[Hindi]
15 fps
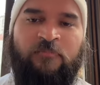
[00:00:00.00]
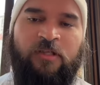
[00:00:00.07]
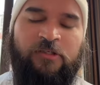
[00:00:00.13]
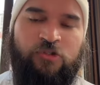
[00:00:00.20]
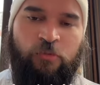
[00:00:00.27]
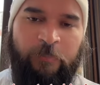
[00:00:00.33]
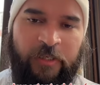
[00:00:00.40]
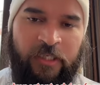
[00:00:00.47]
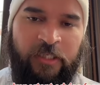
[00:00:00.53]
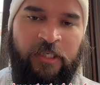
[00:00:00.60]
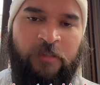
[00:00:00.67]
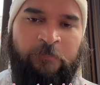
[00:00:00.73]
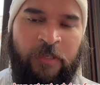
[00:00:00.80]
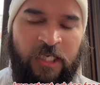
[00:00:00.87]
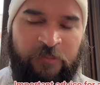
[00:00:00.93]
जो पहले
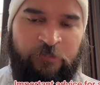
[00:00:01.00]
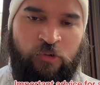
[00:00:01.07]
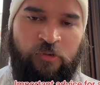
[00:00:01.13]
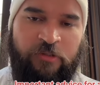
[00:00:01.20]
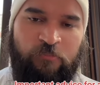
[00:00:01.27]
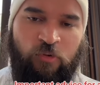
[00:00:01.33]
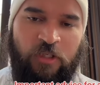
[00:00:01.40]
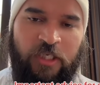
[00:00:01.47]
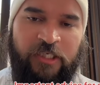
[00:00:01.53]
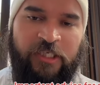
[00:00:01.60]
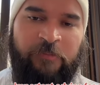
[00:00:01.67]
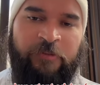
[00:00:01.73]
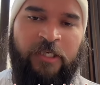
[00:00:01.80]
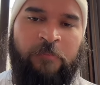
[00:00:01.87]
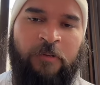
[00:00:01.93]
अब बाद में उन्होंने बोला कि
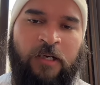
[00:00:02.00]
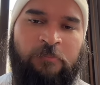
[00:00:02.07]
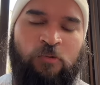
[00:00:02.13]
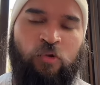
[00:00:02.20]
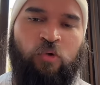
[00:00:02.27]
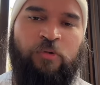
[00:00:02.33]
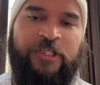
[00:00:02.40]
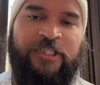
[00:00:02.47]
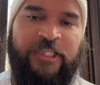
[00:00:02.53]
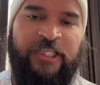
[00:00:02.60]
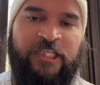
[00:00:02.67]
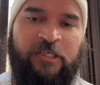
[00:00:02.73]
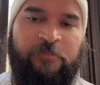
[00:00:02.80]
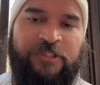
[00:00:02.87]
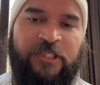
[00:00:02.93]
भी आप आप लोगों ने तीन
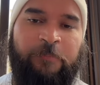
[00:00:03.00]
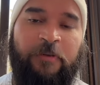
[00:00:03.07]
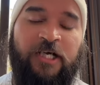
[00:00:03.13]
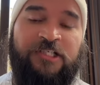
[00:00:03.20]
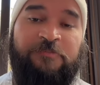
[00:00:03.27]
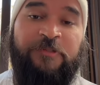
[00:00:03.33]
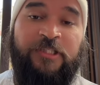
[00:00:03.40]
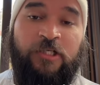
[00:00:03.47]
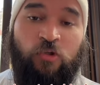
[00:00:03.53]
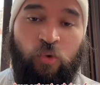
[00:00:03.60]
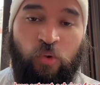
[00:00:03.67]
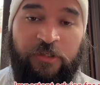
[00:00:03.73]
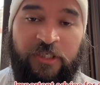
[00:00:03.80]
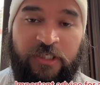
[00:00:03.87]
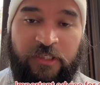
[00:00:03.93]
के बजाय पाँच बजे तक
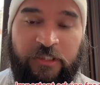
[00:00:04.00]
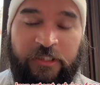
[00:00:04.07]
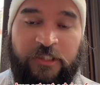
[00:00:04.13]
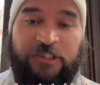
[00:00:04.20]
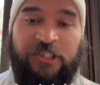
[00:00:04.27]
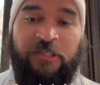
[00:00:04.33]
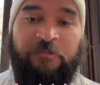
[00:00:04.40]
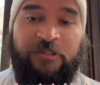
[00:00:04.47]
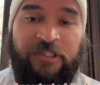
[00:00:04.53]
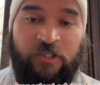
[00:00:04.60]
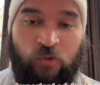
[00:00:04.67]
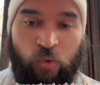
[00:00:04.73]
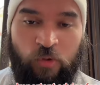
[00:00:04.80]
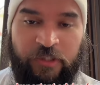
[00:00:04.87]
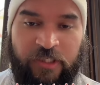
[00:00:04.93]
खोल के रखनी है छः बजे तक
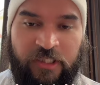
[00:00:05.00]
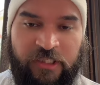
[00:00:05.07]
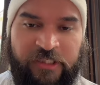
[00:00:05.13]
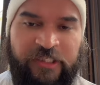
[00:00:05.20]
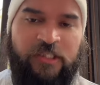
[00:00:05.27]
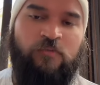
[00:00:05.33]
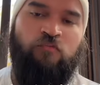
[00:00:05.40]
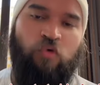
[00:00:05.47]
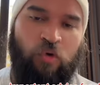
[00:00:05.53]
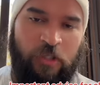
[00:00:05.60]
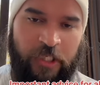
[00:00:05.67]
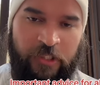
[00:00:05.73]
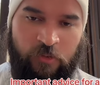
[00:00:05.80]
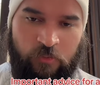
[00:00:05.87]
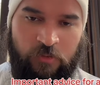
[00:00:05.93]
खोल के रखनी है तो वो
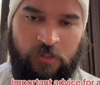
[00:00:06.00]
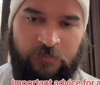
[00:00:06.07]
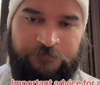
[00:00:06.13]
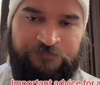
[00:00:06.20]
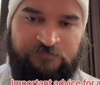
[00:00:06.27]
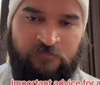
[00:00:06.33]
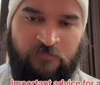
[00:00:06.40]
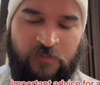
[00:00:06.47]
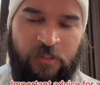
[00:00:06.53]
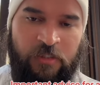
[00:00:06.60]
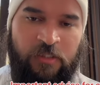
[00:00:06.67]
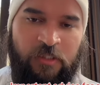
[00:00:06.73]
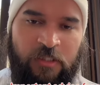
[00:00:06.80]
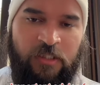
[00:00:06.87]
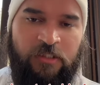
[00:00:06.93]
नहीं होगा
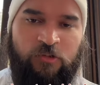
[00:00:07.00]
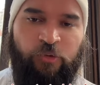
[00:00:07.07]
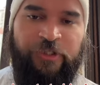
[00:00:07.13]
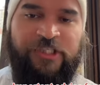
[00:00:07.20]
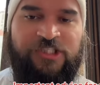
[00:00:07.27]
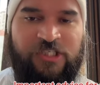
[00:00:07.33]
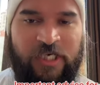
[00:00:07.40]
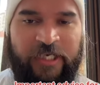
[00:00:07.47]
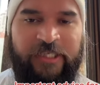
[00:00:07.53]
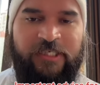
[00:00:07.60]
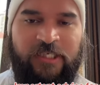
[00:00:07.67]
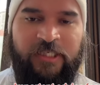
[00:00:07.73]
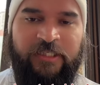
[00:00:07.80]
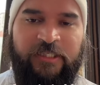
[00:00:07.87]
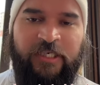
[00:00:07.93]
तो ये स्ट्राइक
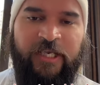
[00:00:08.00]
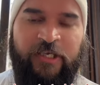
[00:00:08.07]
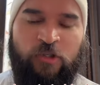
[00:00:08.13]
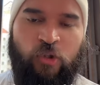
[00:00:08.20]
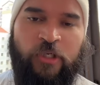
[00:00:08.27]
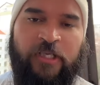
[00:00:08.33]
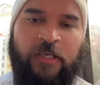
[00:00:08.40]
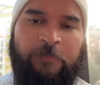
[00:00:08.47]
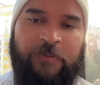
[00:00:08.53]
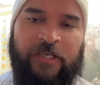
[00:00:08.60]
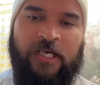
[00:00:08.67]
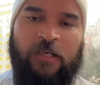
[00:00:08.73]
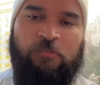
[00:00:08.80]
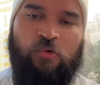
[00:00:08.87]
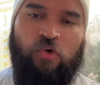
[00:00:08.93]
नहीं है इन्होंने अपने
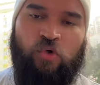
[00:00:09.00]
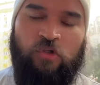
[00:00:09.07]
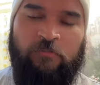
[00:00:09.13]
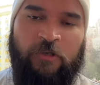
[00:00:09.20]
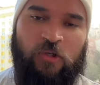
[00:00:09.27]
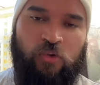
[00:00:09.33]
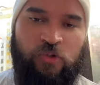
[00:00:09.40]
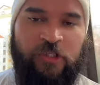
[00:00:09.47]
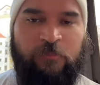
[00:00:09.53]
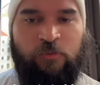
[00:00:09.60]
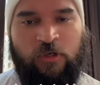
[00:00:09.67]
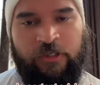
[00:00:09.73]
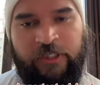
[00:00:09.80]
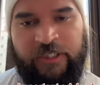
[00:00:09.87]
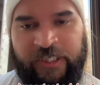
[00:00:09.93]
आप को खुद ब खुद ही
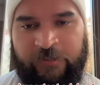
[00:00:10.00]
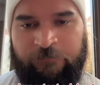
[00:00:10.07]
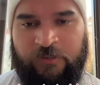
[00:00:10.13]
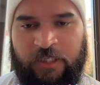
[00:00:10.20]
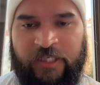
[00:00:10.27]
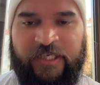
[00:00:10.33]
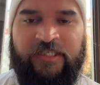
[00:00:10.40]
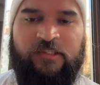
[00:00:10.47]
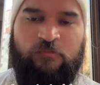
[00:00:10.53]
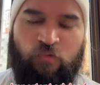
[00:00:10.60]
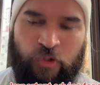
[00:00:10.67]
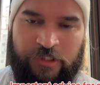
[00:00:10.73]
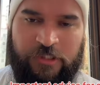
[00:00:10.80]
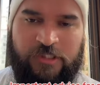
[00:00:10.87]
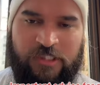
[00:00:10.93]
पुराने टाइम पर लाए हैं तो वो
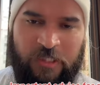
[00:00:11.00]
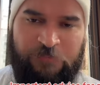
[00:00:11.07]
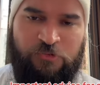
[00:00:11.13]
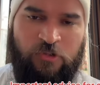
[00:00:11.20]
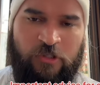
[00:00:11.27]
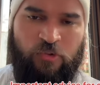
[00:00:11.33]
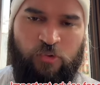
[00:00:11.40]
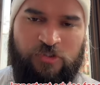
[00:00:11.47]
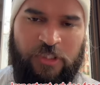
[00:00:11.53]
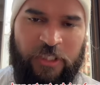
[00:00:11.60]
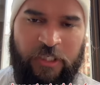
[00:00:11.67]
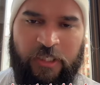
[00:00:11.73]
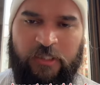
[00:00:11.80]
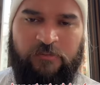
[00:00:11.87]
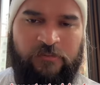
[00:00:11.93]
इस हिसाब से उन्होंने कुछ
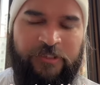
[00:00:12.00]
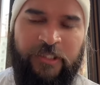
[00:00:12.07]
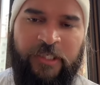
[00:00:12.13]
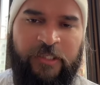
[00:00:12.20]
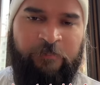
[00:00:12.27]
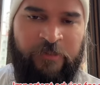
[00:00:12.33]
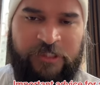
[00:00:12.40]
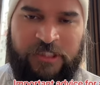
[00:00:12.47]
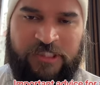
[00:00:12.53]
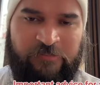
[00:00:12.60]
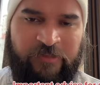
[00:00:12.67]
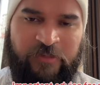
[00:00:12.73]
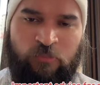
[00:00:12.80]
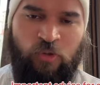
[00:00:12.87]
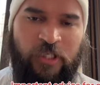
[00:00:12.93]
किया ये मैं जैसे
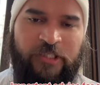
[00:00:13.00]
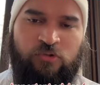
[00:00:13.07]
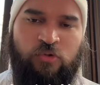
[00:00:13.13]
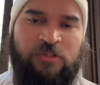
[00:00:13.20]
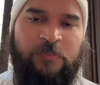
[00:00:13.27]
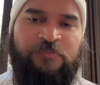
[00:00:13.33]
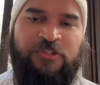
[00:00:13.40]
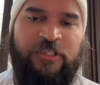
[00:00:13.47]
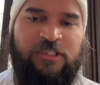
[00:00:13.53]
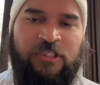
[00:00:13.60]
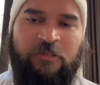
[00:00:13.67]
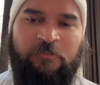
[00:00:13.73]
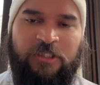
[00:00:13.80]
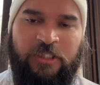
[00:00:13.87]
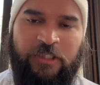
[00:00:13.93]
मैंने बोला इसको जब सीरियसली
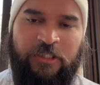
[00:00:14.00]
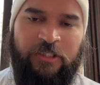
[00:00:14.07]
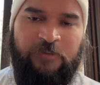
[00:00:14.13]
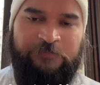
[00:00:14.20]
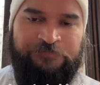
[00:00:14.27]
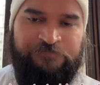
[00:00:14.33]
मत लीजिए